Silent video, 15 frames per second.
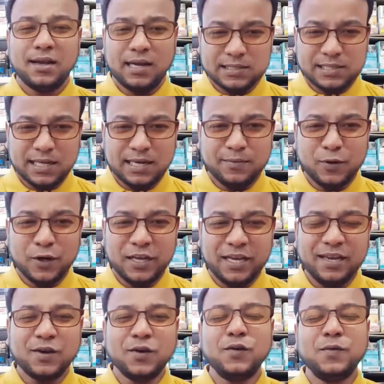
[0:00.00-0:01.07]
আসসালামু
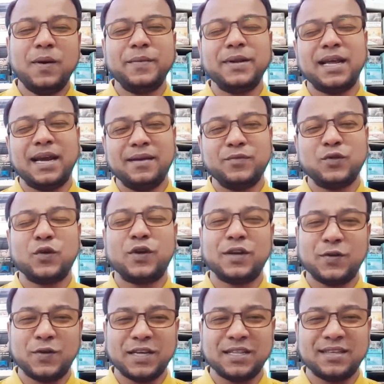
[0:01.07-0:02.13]
আলাইকুম আমি নাইম
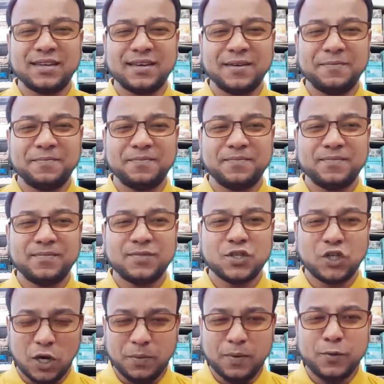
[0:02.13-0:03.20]
দক্ষিণ কোরিয়া থেকে
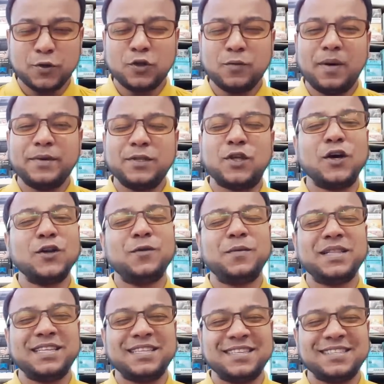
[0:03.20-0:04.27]
সর্বপ্রথম আমি
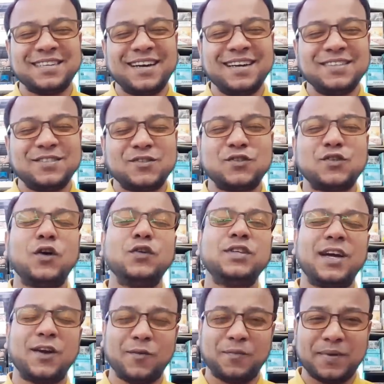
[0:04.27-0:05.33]
ধন্যবাদ দিতে চাই
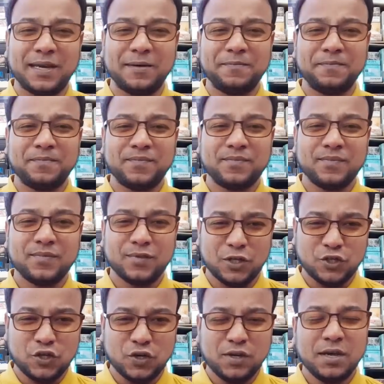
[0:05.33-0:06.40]
সৌদি আরবকে
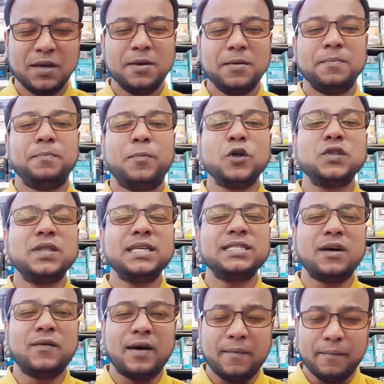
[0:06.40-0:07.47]
দর্শক বদলে
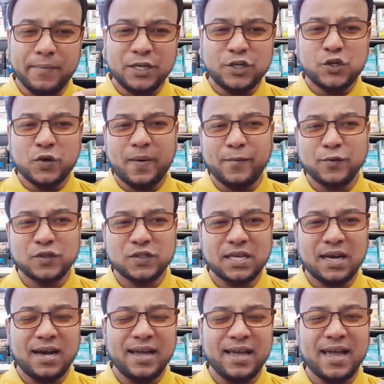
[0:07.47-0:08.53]
যাওয়া বিশ্ব
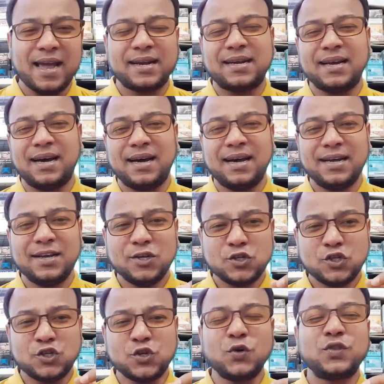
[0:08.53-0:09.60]
ব্যবস্থায় একটা
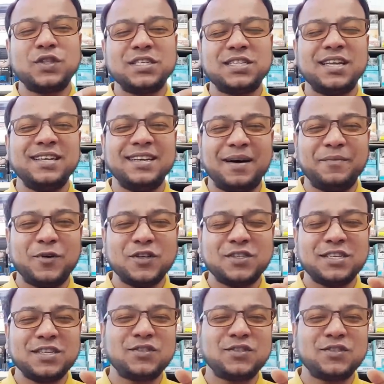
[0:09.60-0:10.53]
শক্তিশালী নাম হচ্ছে